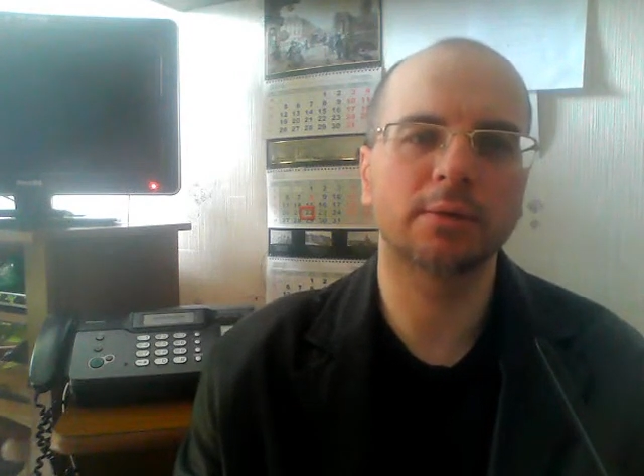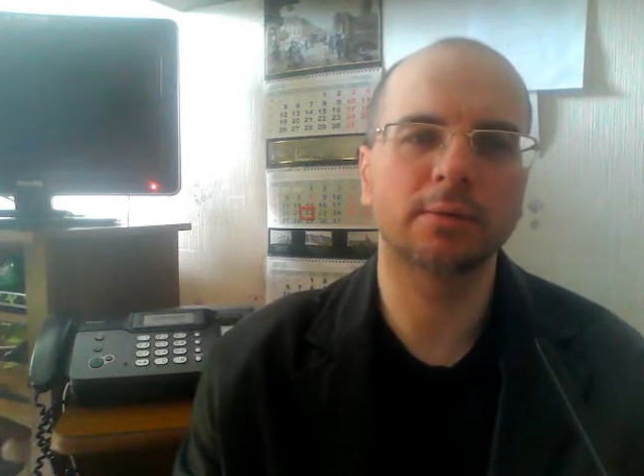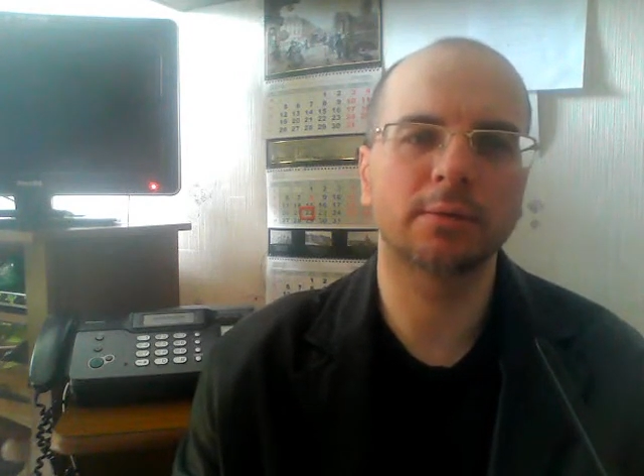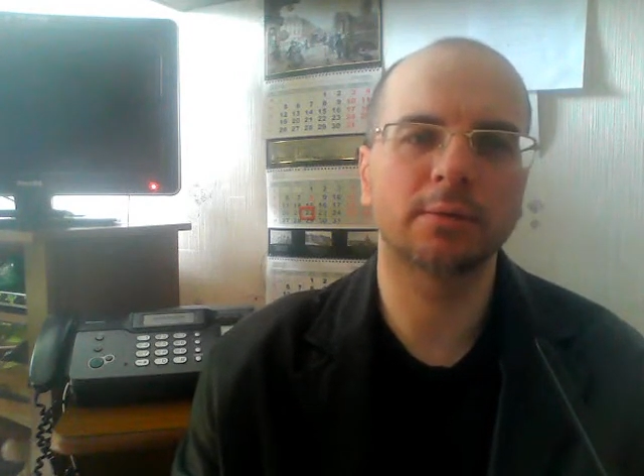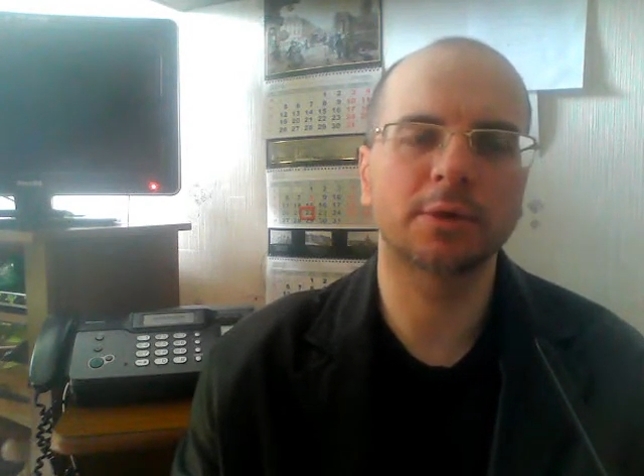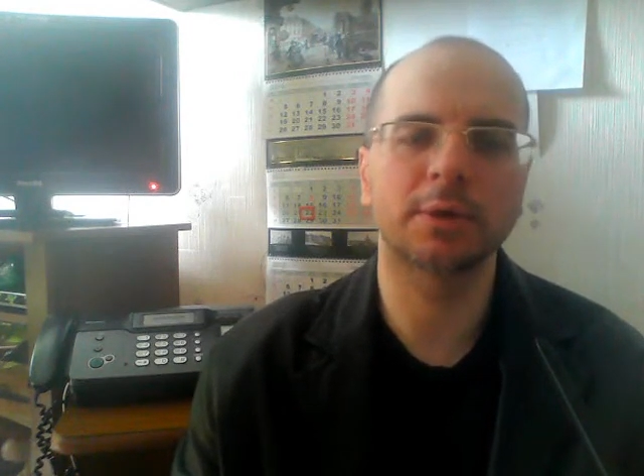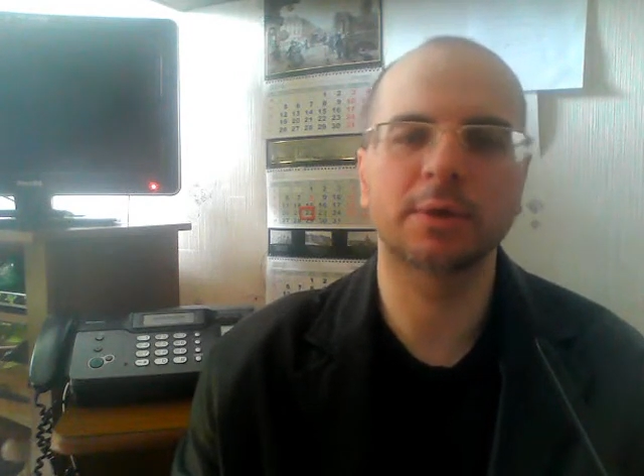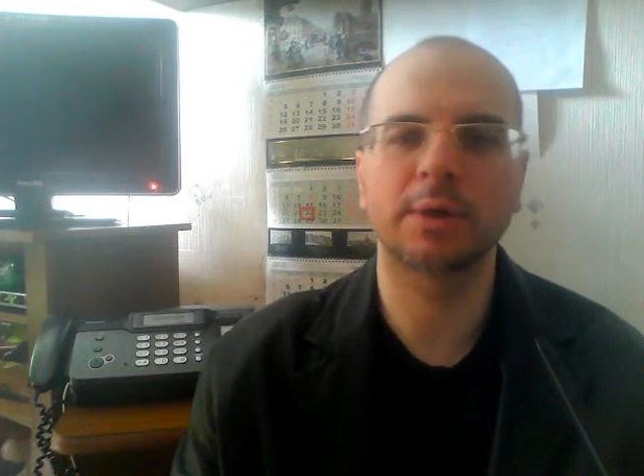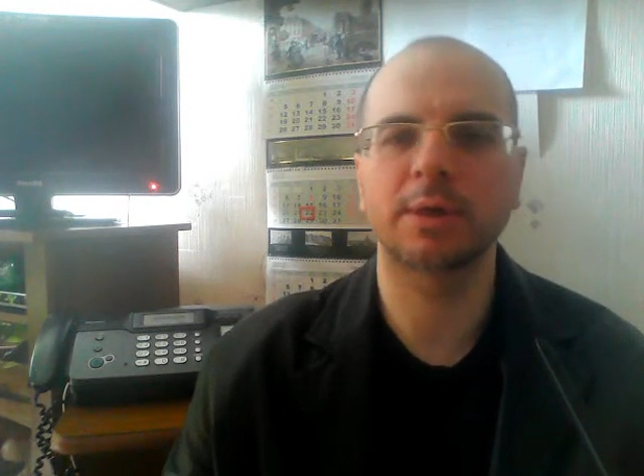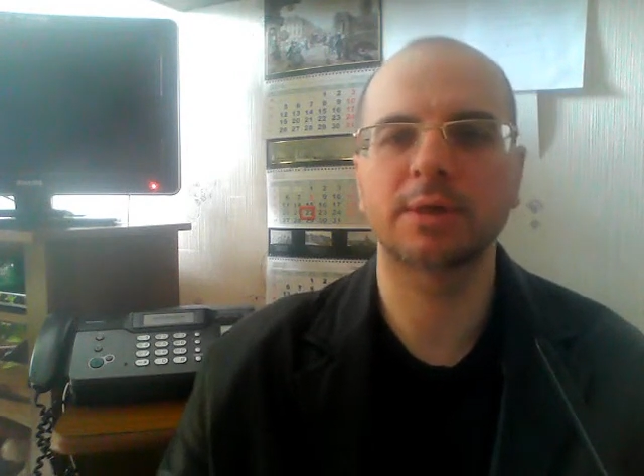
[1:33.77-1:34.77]
э, человек
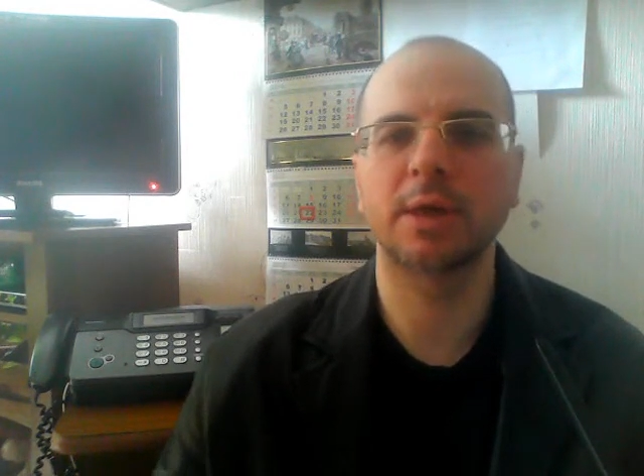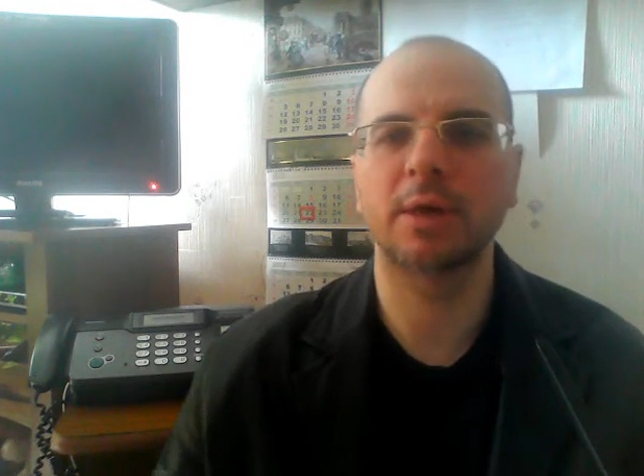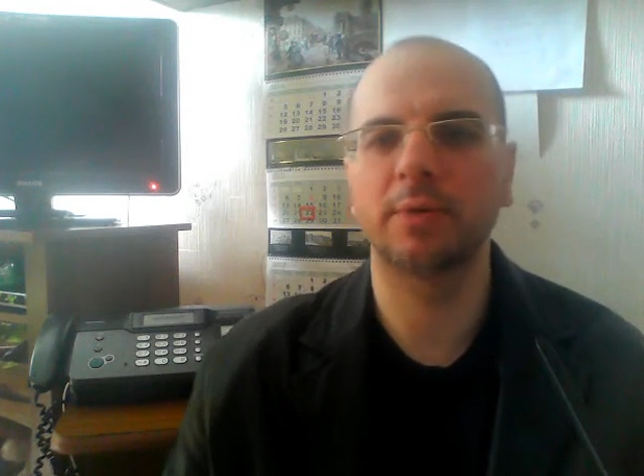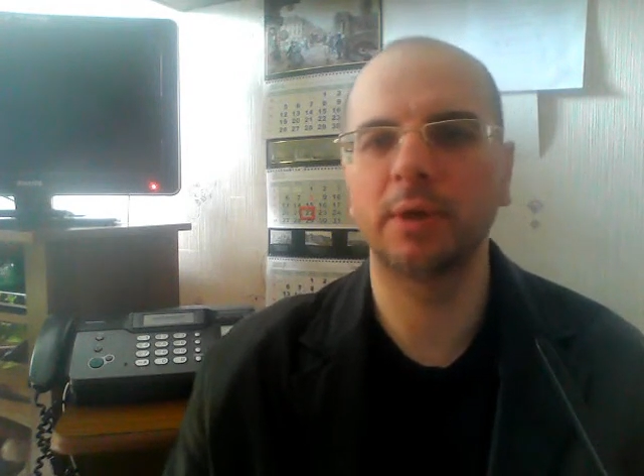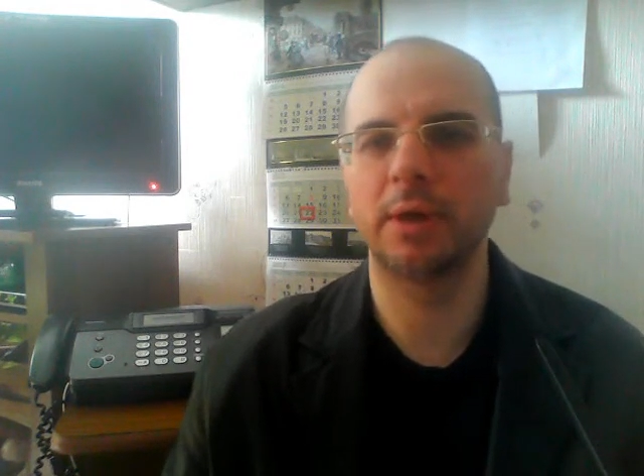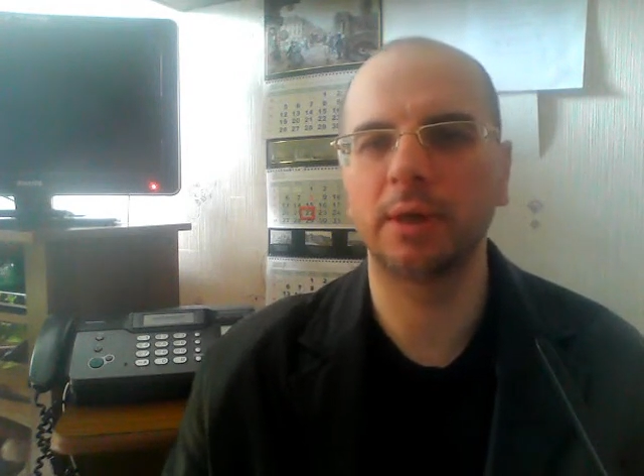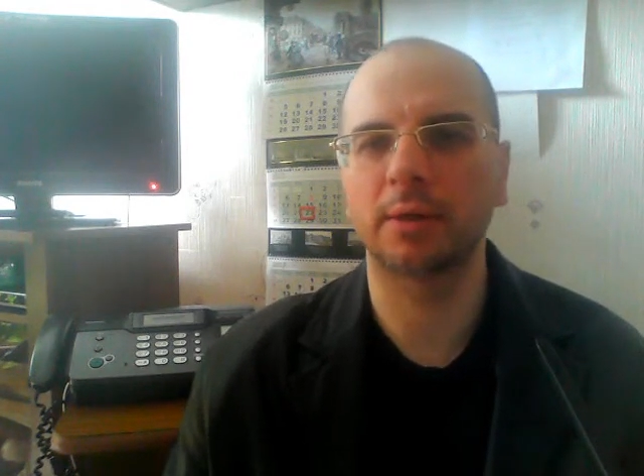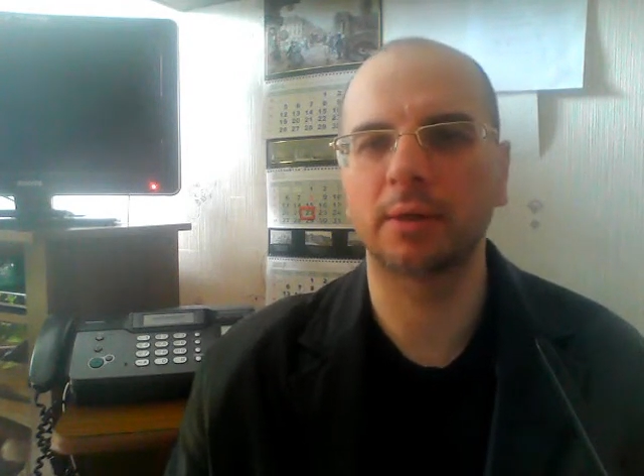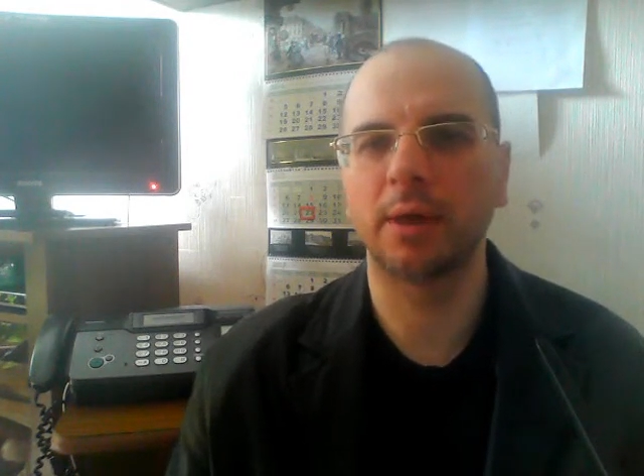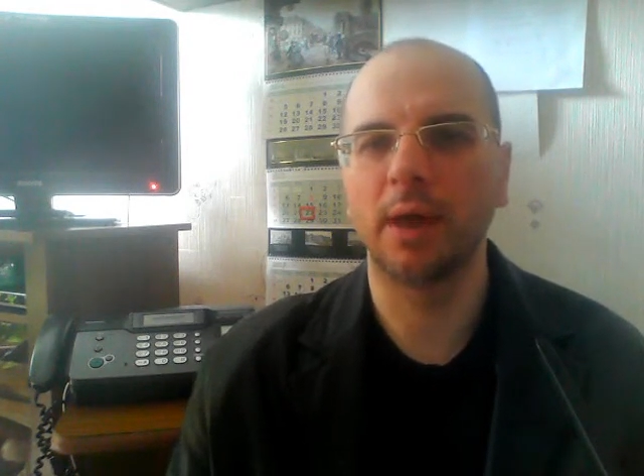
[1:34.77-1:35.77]
зарегистрирован или нет.